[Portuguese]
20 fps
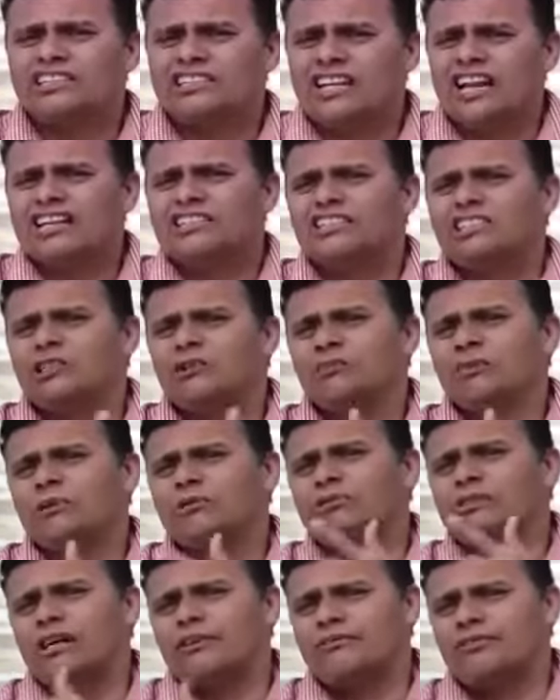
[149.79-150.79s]
trazido
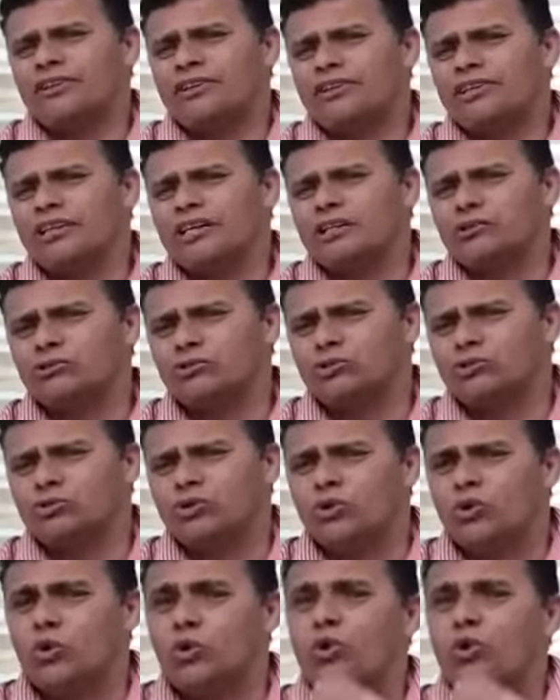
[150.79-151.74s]
pelos africanos